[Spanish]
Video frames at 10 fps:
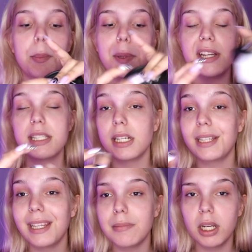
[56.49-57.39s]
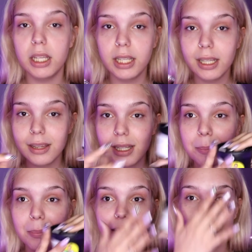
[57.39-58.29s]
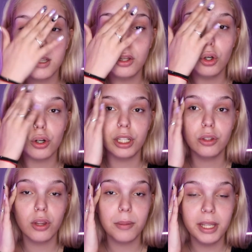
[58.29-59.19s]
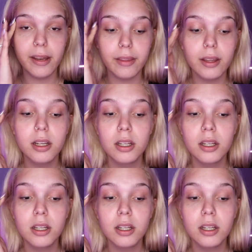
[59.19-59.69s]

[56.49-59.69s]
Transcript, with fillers: Me voy a echar este desmaquillante para quitar todos los restos de mierda